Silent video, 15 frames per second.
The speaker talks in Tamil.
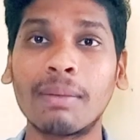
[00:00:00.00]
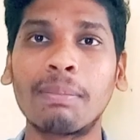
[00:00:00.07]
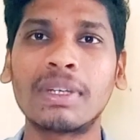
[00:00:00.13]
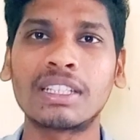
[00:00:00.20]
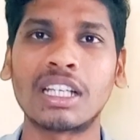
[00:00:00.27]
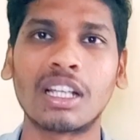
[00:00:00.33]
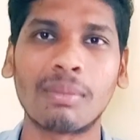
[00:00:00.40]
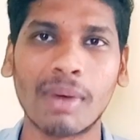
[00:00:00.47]

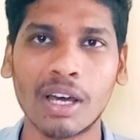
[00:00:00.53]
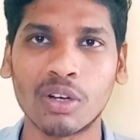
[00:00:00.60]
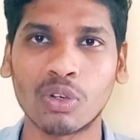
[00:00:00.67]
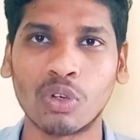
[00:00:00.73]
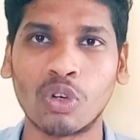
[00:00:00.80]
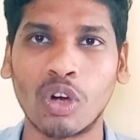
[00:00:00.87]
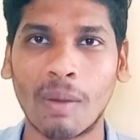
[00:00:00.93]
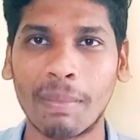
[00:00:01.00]
வரப்பிரசாதமாக
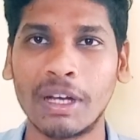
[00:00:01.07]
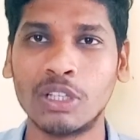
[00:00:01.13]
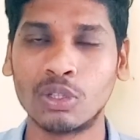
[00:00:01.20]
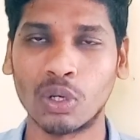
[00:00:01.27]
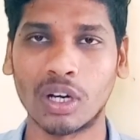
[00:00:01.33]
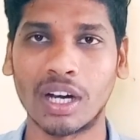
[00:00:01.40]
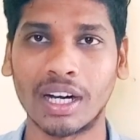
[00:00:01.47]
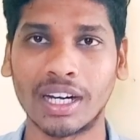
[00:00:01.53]
இருக்கும் அப்படின்னு
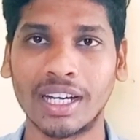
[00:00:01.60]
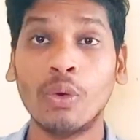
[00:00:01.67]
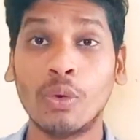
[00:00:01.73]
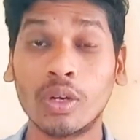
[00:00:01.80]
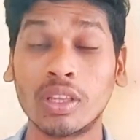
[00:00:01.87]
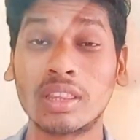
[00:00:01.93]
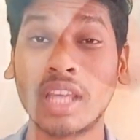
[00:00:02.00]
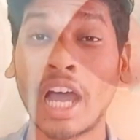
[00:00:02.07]
சொல்கிறாங்க ஒரு